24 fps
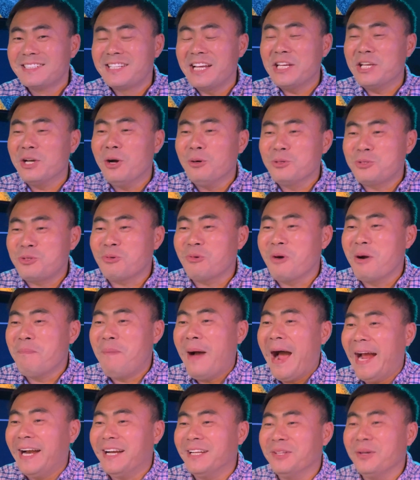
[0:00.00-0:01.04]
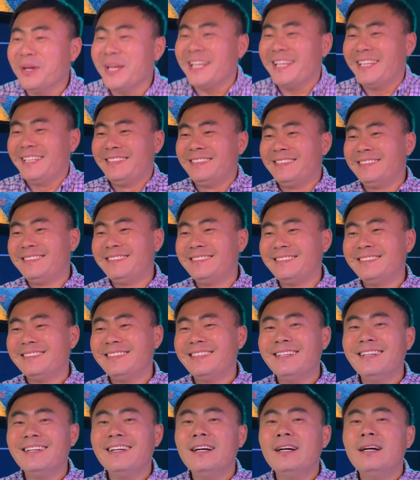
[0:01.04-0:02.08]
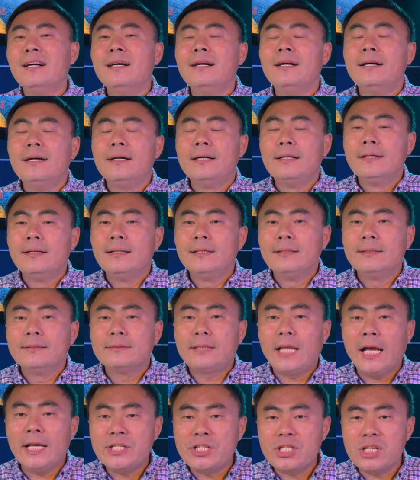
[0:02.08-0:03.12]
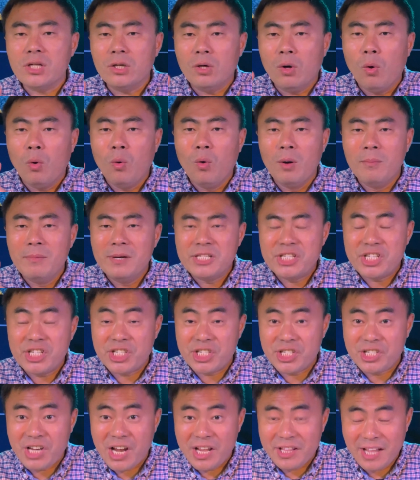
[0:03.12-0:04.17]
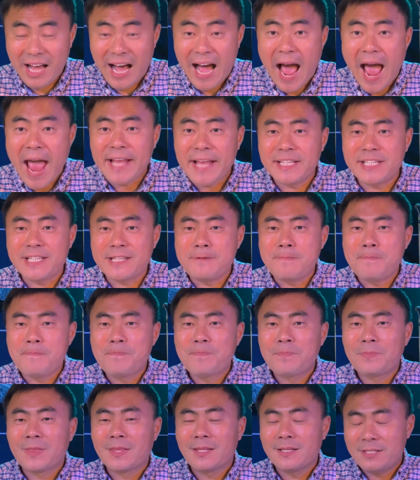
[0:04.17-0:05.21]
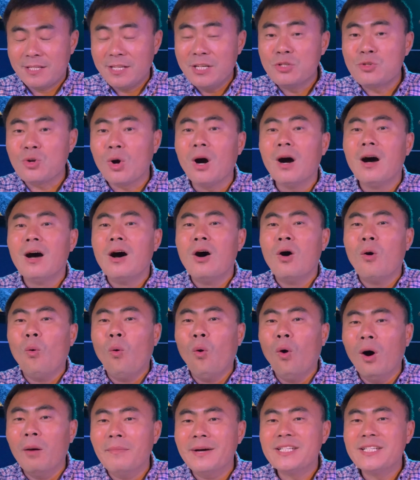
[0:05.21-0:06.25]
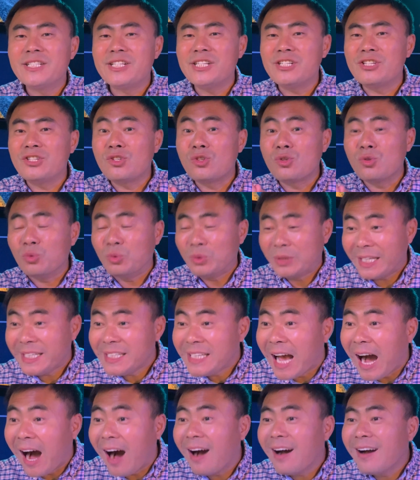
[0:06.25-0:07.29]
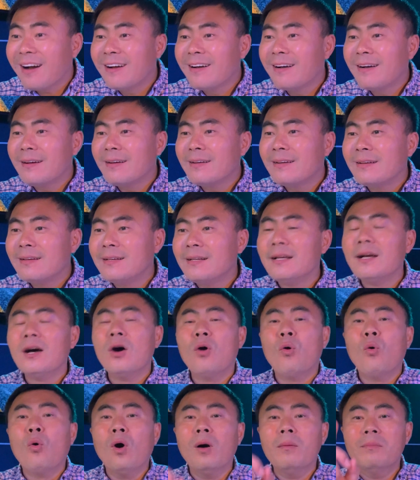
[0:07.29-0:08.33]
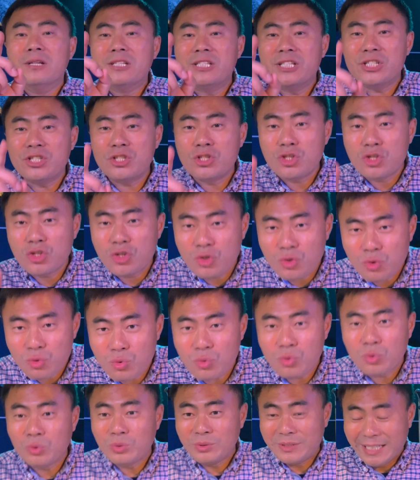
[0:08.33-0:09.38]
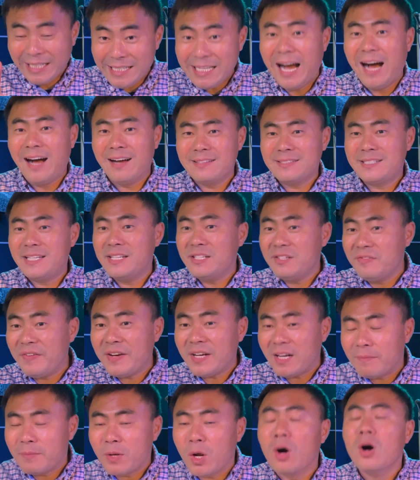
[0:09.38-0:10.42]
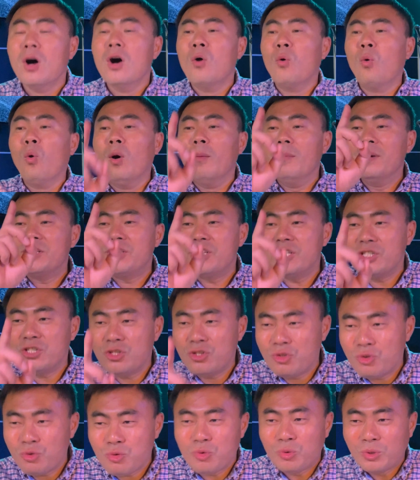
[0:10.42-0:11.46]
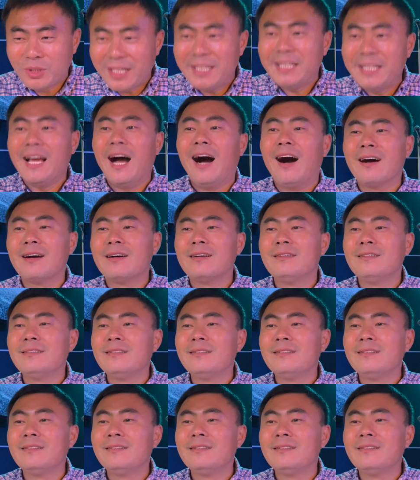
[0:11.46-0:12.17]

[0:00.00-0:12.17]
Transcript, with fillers: 这以后中国人排着队。但是我们是神的孩子，所以说我们是主的羊，我们是主的羊，这是非常妙。我们是主的羊，